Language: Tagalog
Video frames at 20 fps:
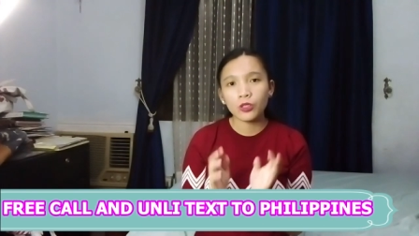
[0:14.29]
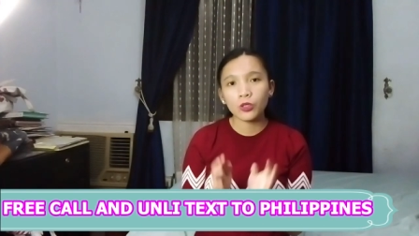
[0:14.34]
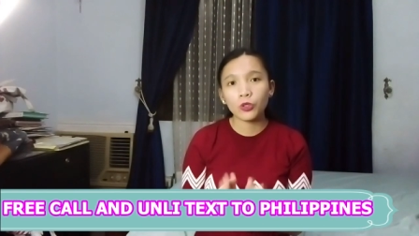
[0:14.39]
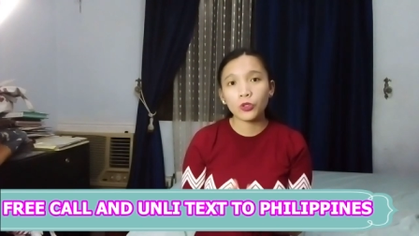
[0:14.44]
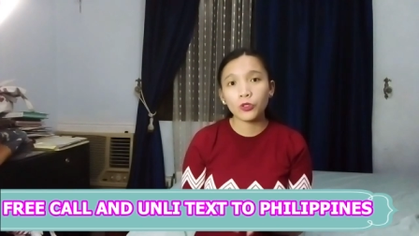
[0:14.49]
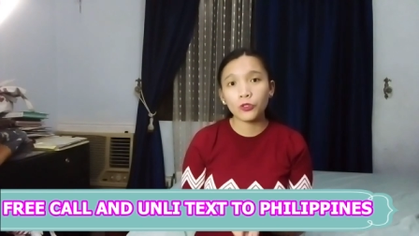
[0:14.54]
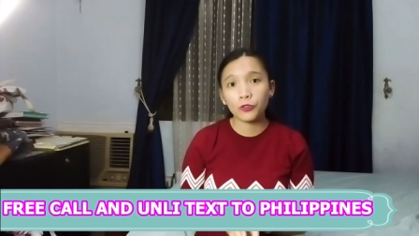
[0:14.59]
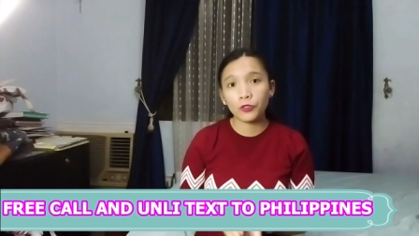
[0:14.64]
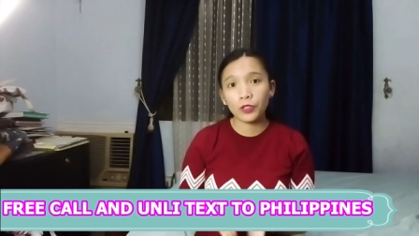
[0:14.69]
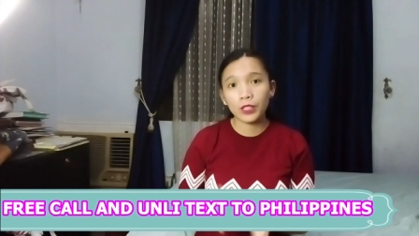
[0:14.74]

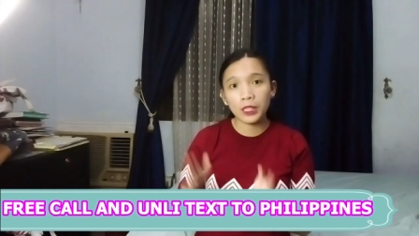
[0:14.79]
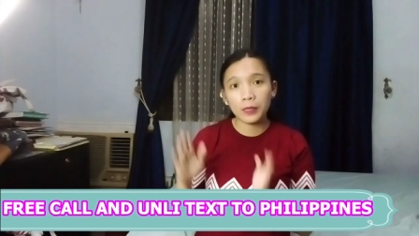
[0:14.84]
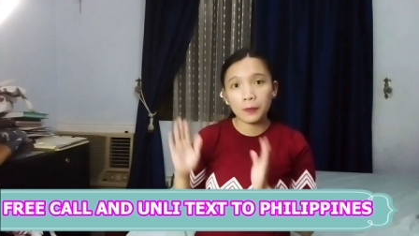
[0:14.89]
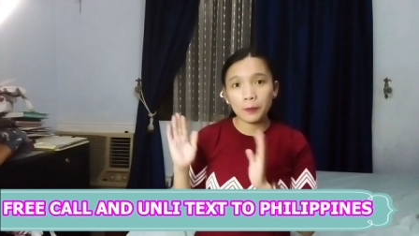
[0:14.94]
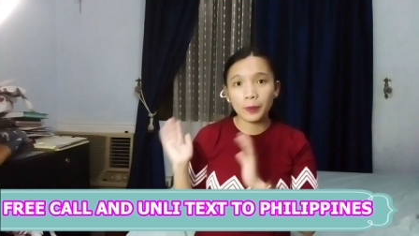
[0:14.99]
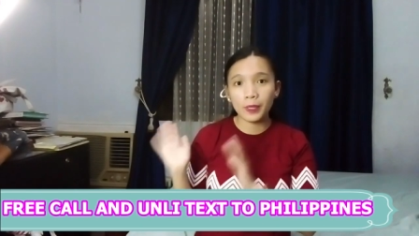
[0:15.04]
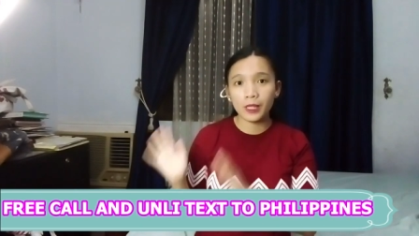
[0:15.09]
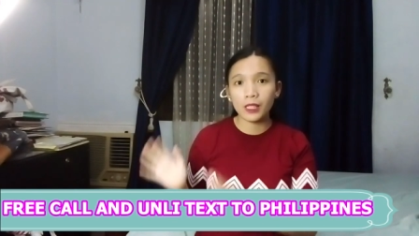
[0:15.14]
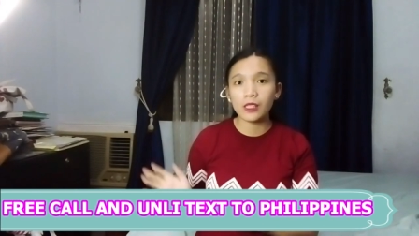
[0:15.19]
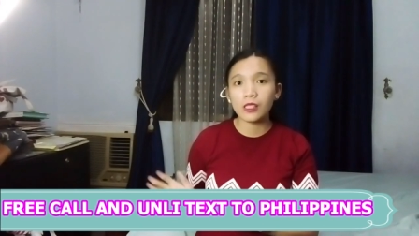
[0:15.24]
to
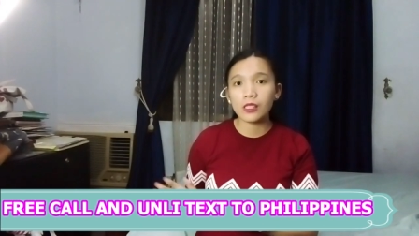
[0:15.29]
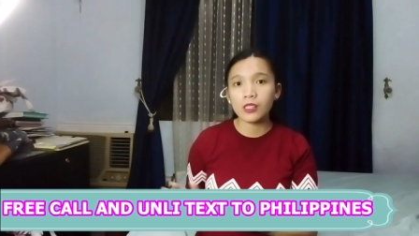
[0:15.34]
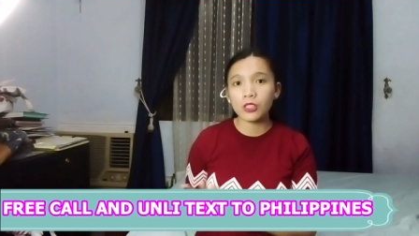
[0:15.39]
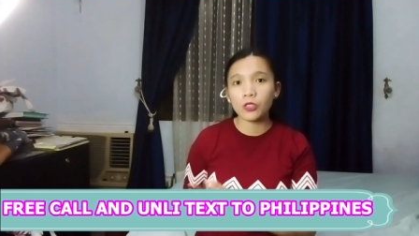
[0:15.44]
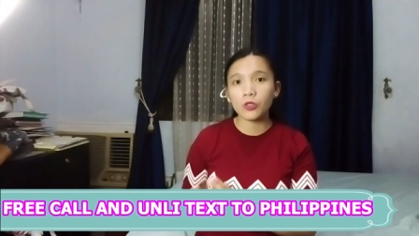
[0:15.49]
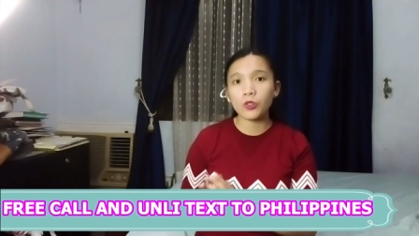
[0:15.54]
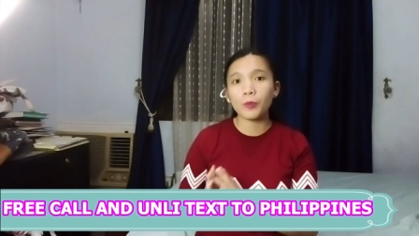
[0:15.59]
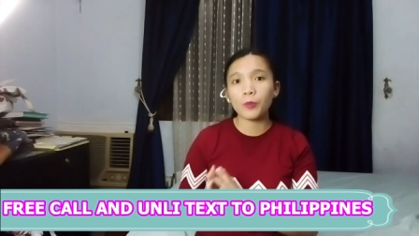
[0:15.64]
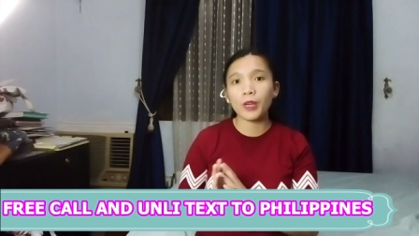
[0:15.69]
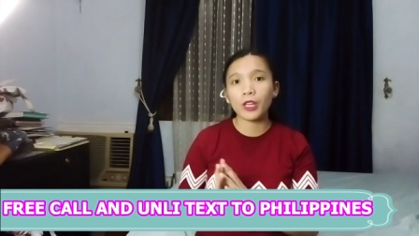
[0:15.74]
Philippines,
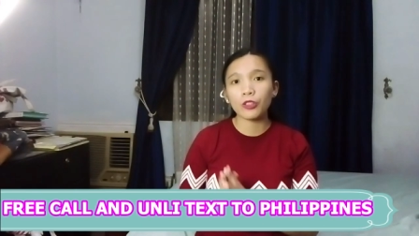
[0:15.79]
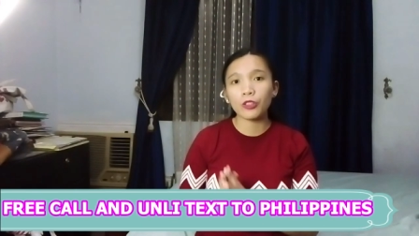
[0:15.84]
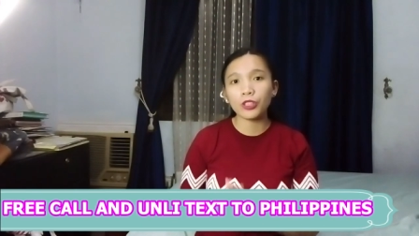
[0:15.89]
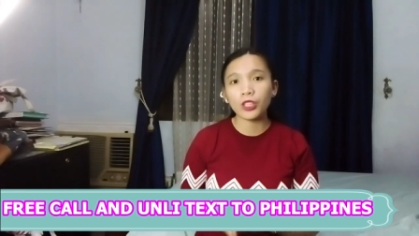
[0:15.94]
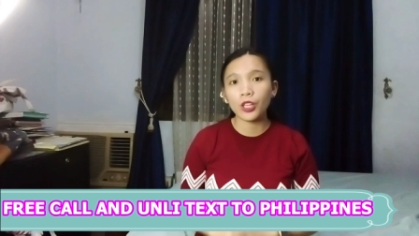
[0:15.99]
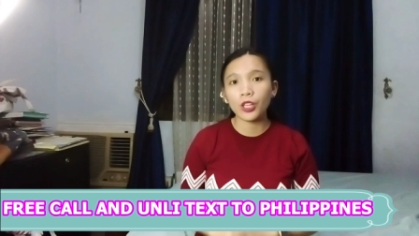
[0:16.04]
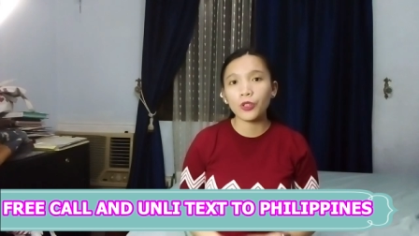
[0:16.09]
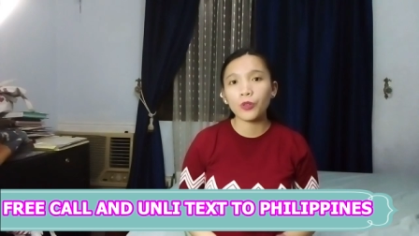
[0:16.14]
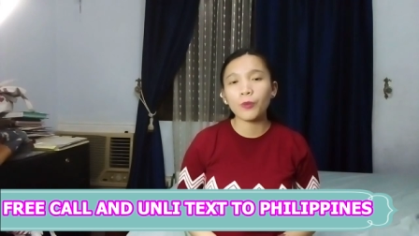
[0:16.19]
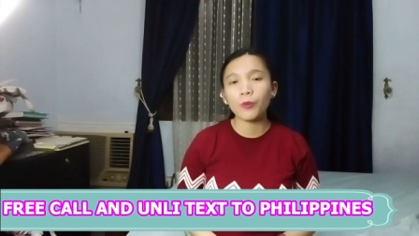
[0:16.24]
kung meron
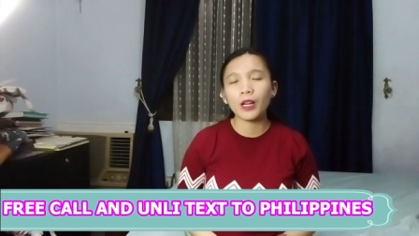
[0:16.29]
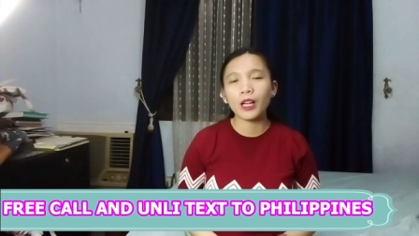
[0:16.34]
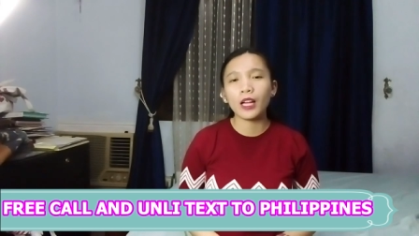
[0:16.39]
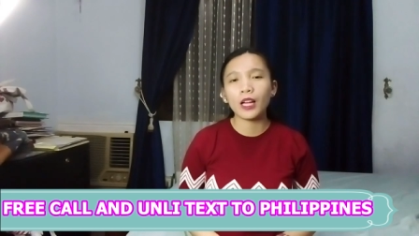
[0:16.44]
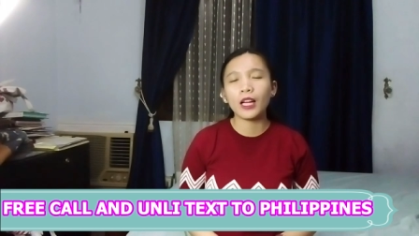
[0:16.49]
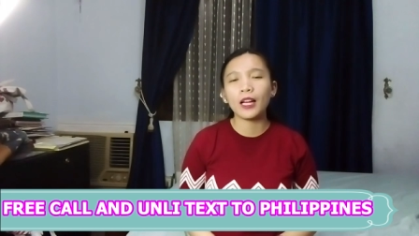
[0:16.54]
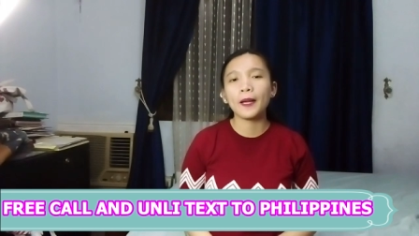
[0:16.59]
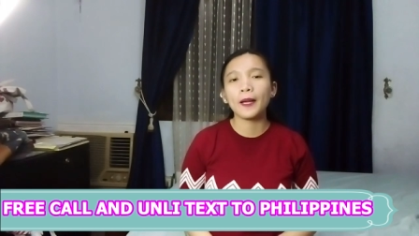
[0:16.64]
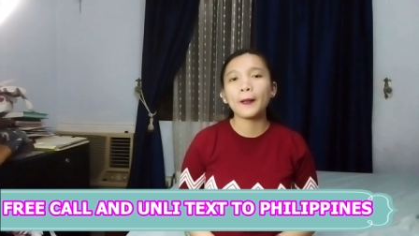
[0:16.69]
kayong mga